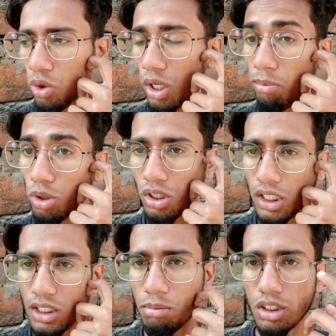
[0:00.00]
तो आप लोग
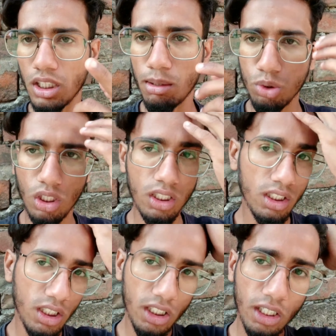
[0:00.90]
देख समझ के कबूतर
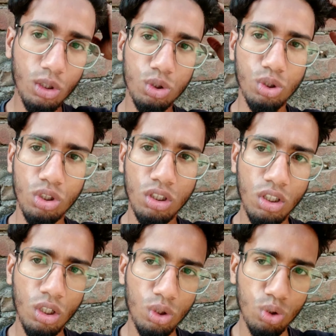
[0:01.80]
लीजिए ठीक है ना दोस्तों
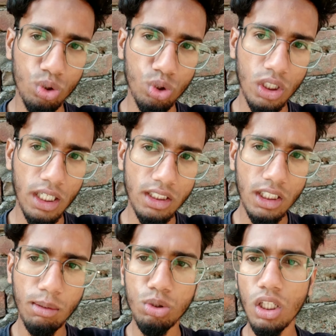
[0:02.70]
तो जो घर से
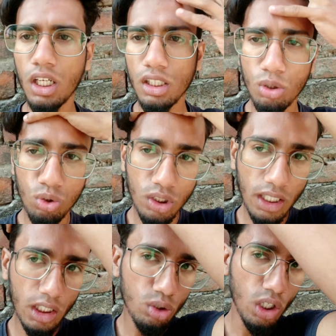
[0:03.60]
कबूतर लेते हैं उनका रेट